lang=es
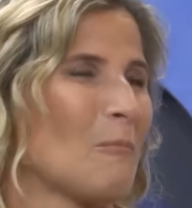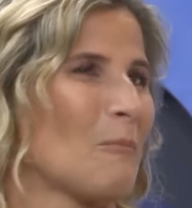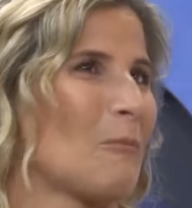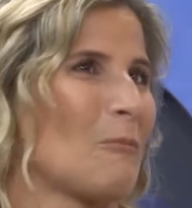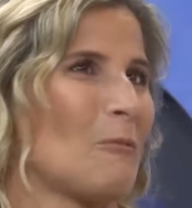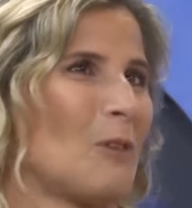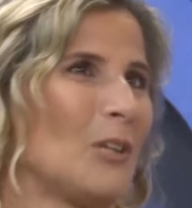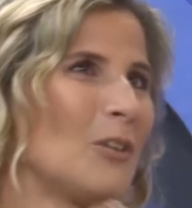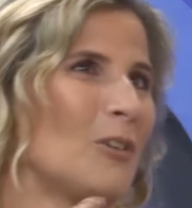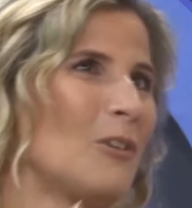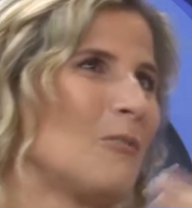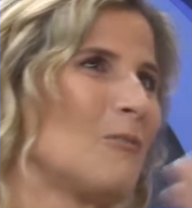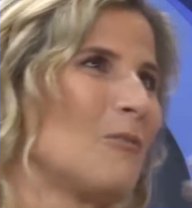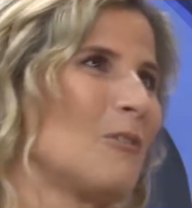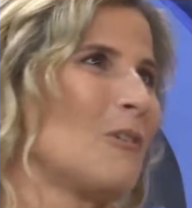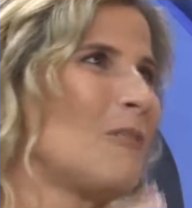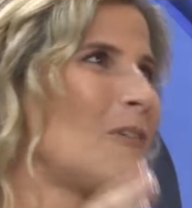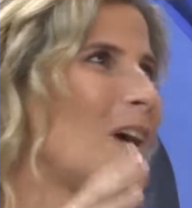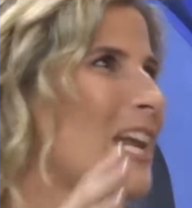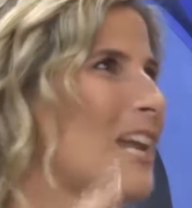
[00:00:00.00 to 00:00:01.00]
cuando
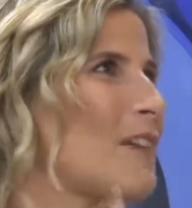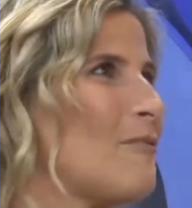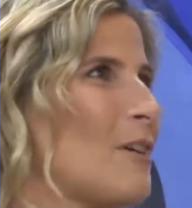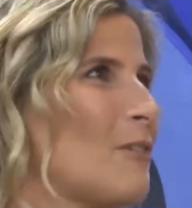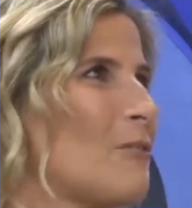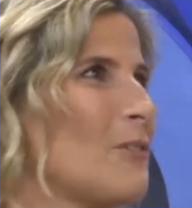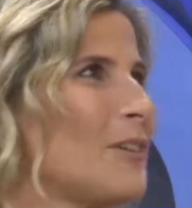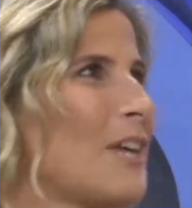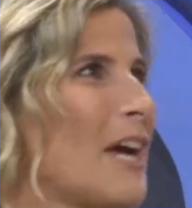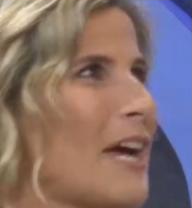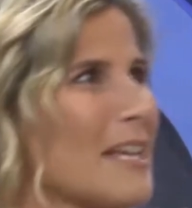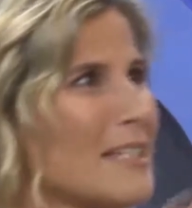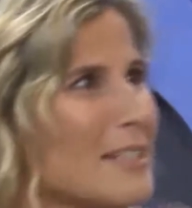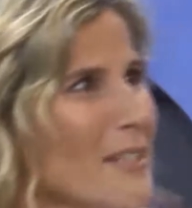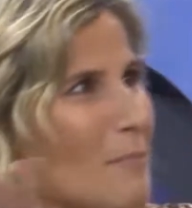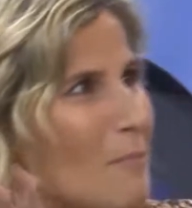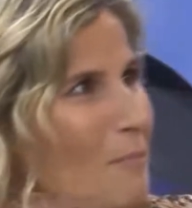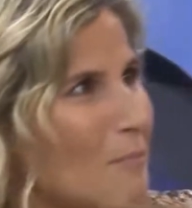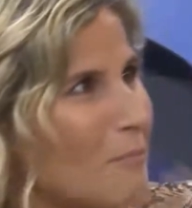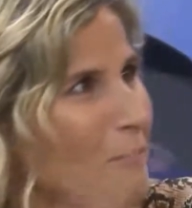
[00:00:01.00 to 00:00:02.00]
uno va a la facultad
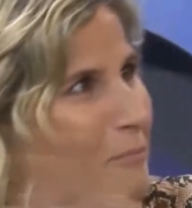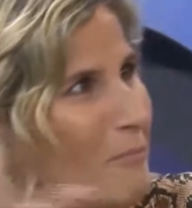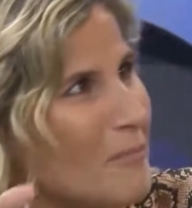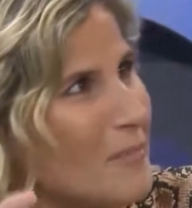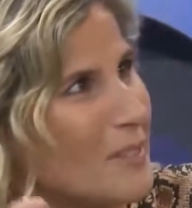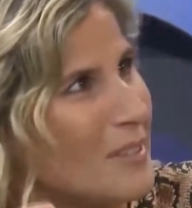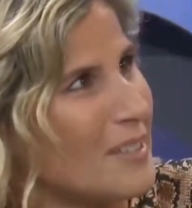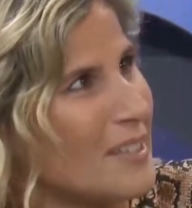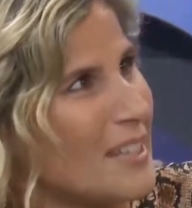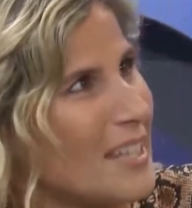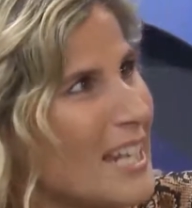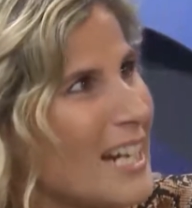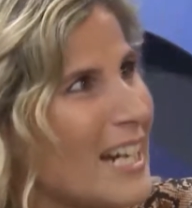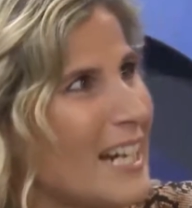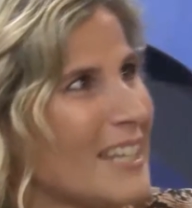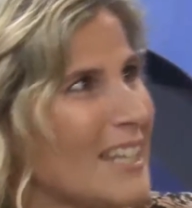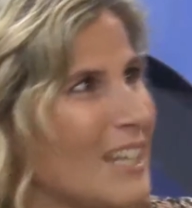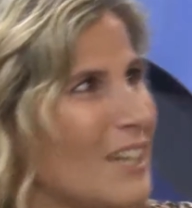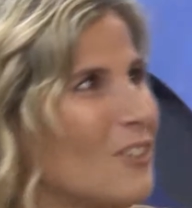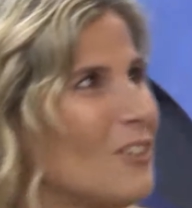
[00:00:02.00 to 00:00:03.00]
se,
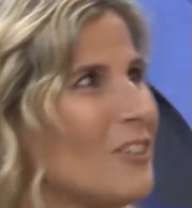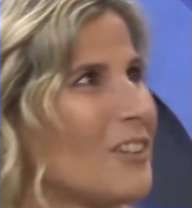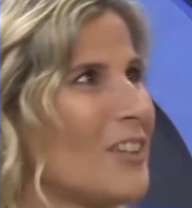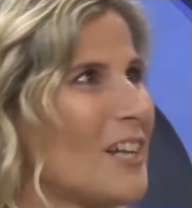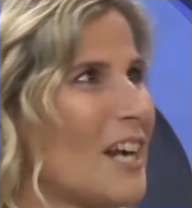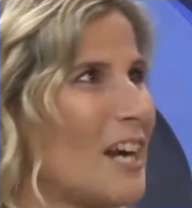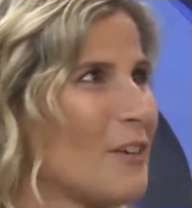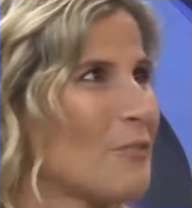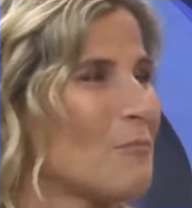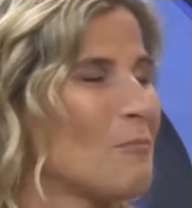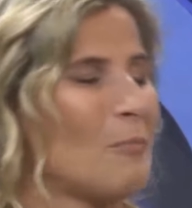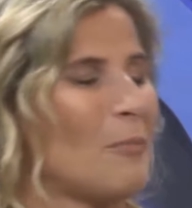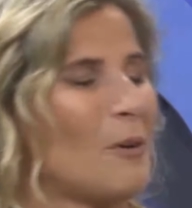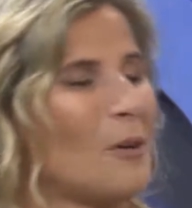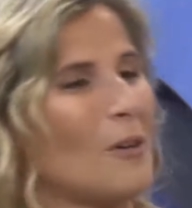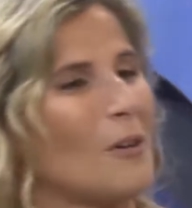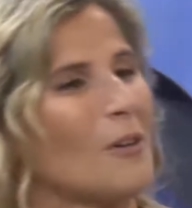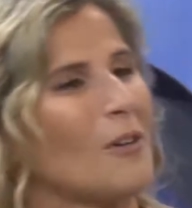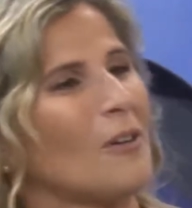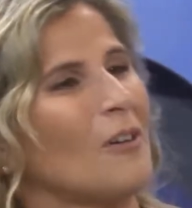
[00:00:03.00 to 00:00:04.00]
deja de encontrar un
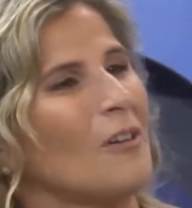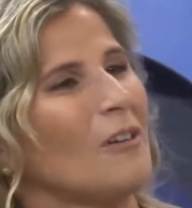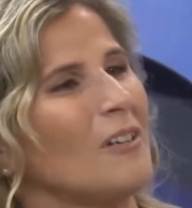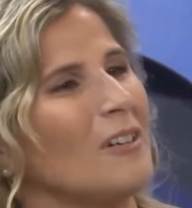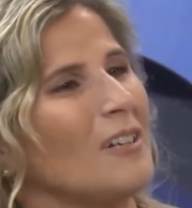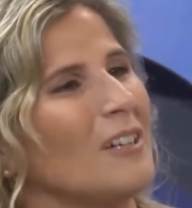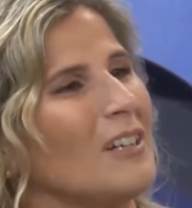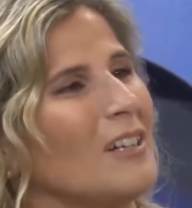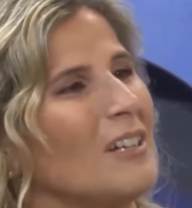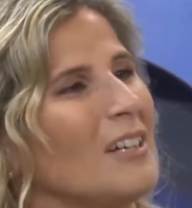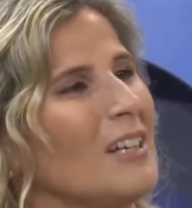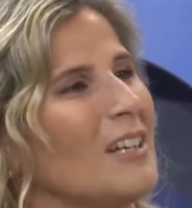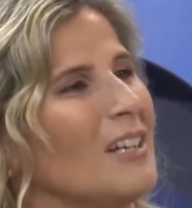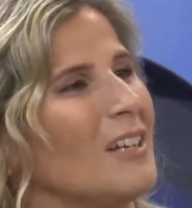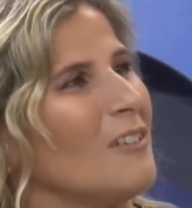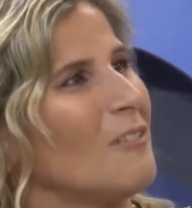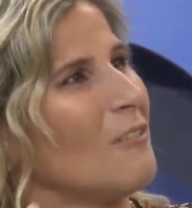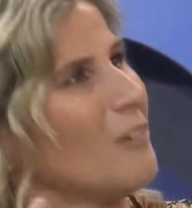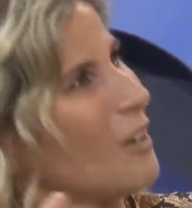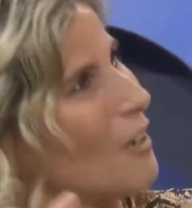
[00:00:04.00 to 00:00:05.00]
poco,
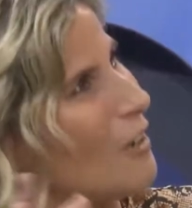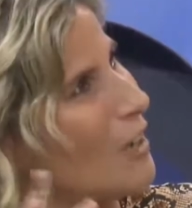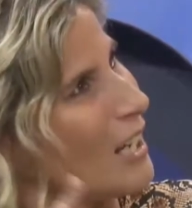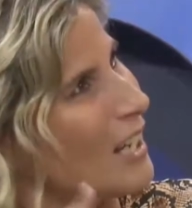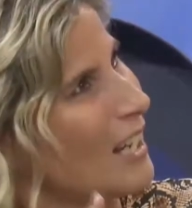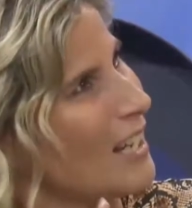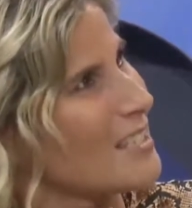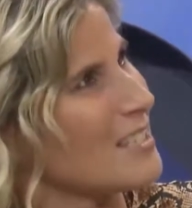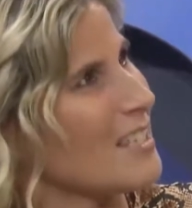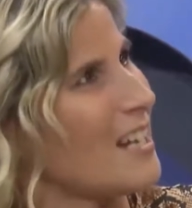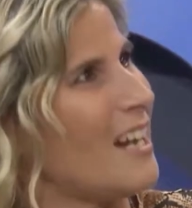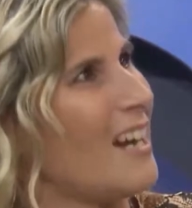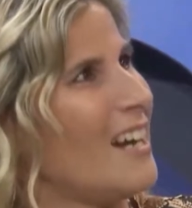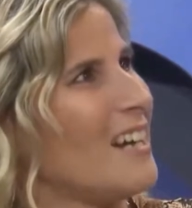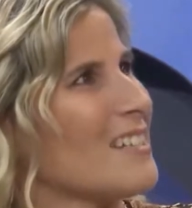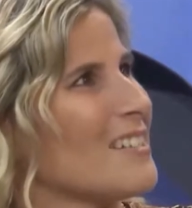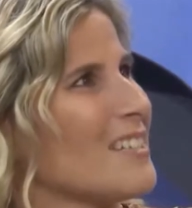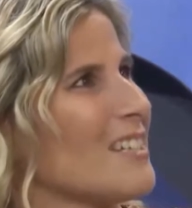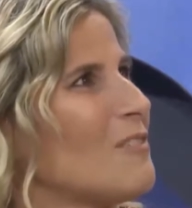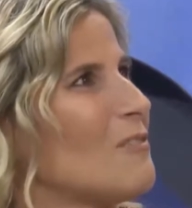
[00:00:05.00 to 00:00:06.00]
luego al
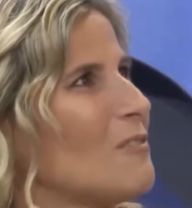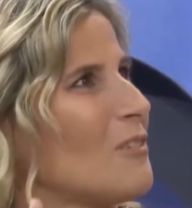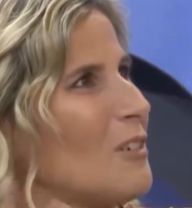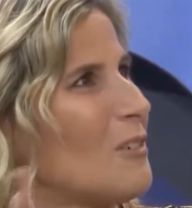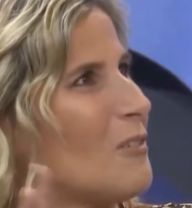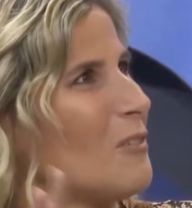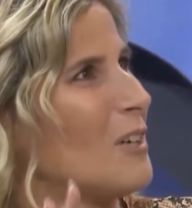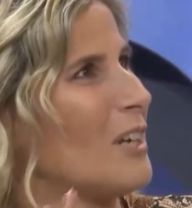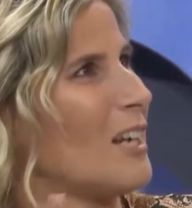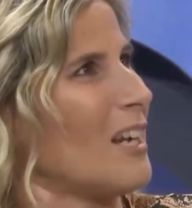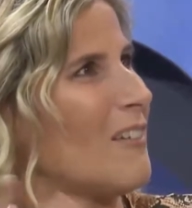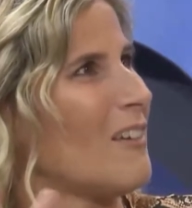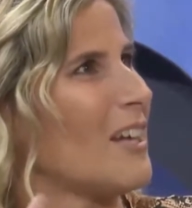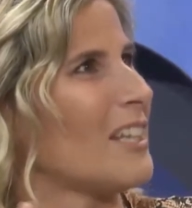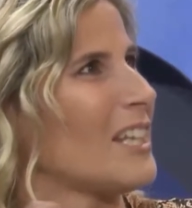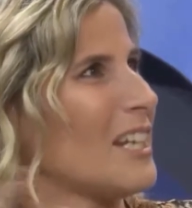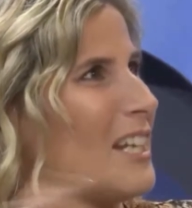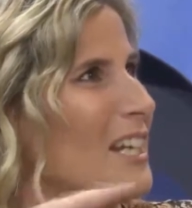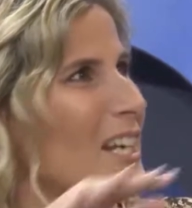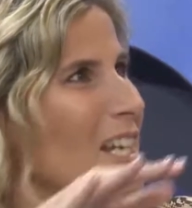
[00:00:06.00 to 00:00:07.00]
casarse uno vuelve a
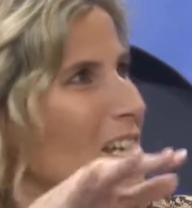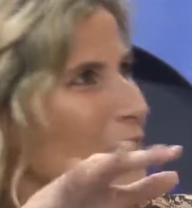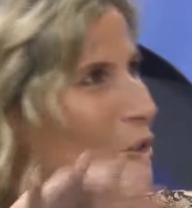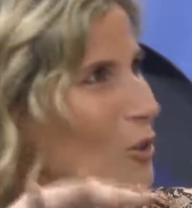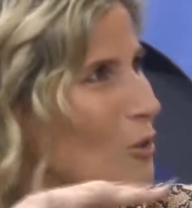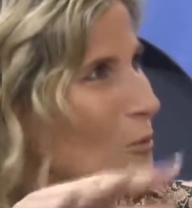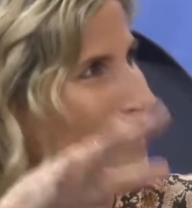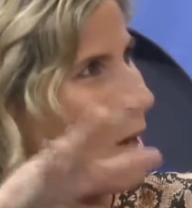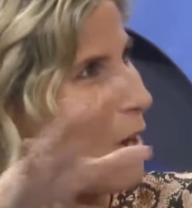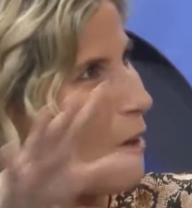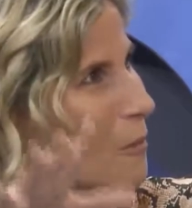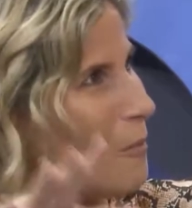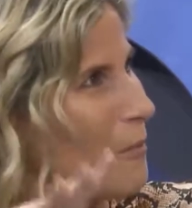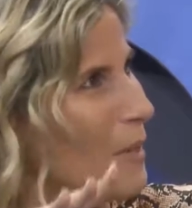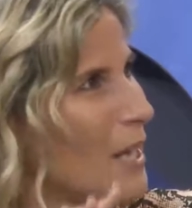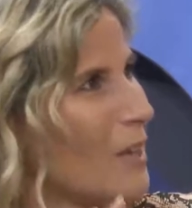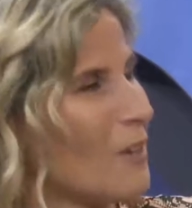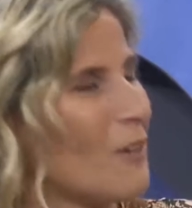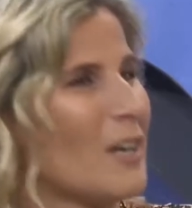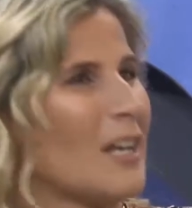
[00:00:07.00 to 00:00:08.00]
tener hijos más o
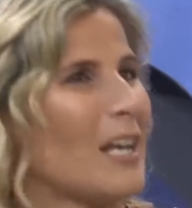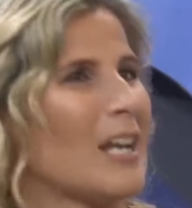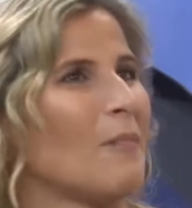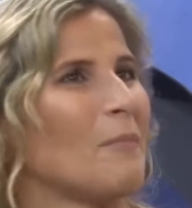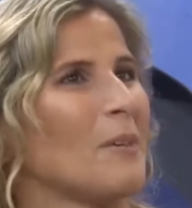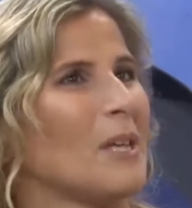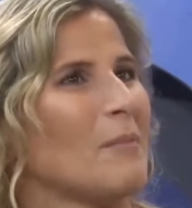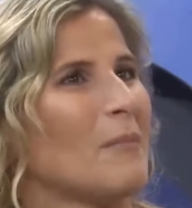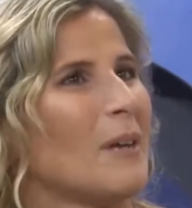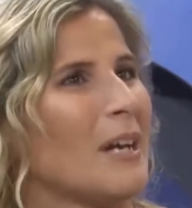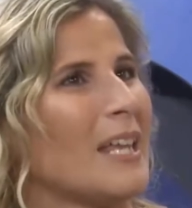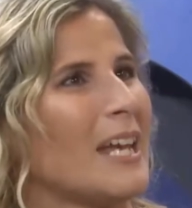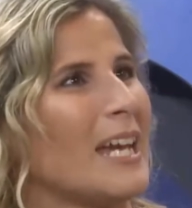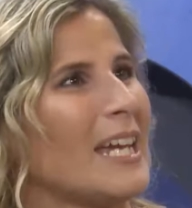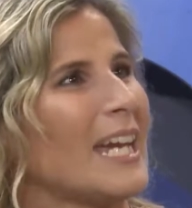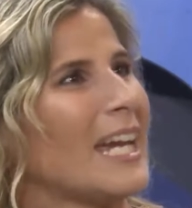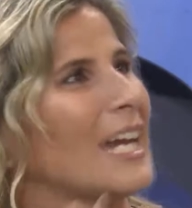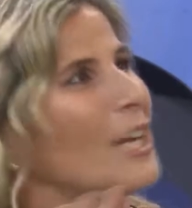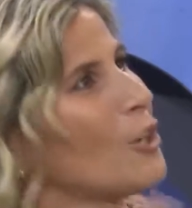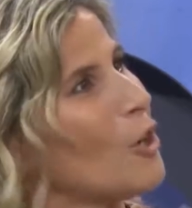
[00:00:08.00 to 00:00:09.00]
menos en la misma edad.
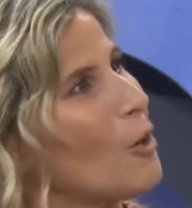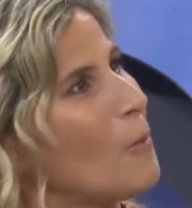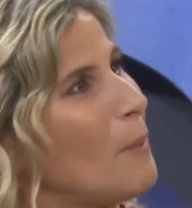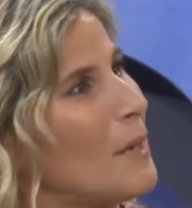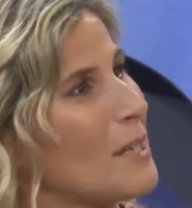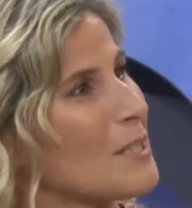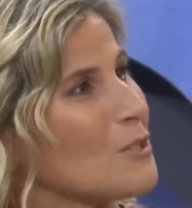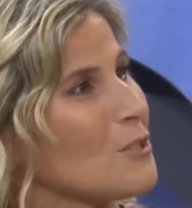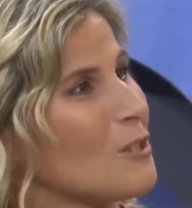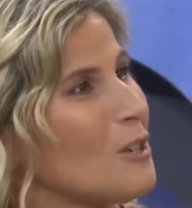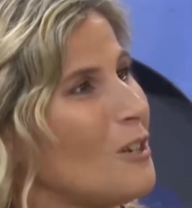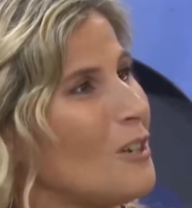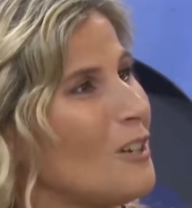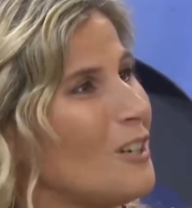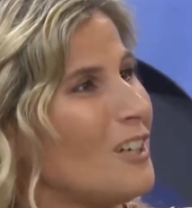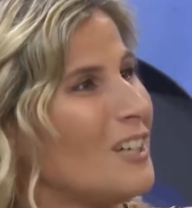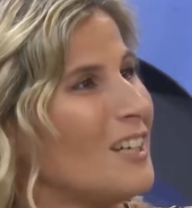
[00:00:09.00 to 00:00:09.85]
¿Y qué nos pasó?